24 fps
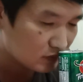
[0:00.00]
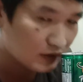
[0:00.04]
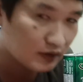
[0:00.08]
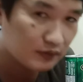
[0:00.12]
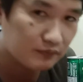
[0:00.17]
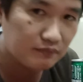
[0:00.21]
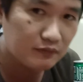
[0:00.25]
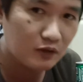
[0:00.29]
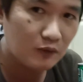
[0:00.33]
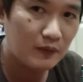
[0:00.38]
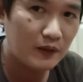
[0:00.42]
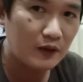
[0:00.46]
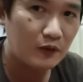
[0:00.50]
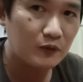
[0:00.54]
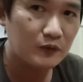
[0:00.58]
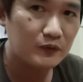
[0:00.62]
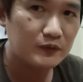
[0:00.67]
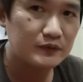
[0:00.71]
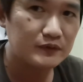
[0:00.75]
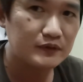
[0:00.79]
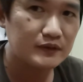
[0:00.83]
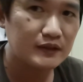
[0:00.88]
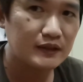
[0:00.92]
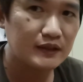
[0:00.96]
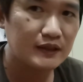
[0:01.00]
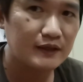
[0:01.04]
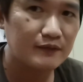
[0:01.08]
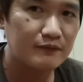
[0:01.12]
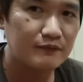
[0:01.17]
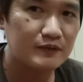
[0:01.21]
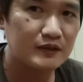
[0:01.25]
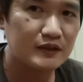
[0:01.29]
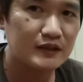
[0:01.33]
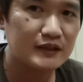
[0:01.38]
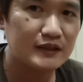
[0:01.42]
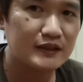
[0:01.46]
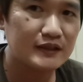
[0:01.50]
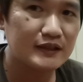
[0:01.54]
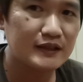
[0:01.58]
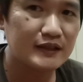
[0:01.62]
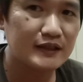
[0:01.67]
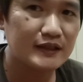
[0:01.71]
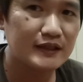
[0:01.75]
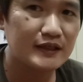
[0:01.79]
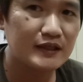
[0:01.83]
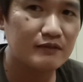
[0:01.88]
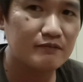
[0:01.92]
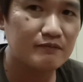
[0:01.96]
กลิ่นเบาๆนะครับ คืน
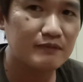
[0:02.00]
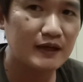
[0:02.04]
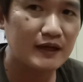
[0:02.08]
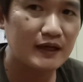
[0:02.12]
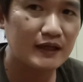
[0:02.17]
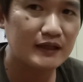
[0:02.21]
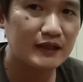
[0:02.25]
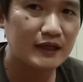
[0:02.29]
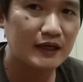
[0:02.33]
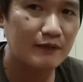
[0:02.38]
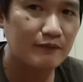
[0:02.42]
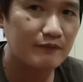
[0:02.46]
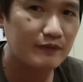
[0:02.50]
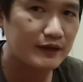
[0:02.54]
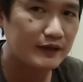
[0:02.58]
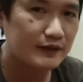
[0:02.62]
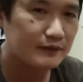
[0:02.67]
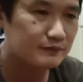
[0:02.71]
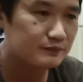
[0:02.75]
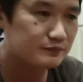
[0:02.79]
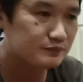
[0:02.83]
นี้กินไปแล้วจะหลับเนี่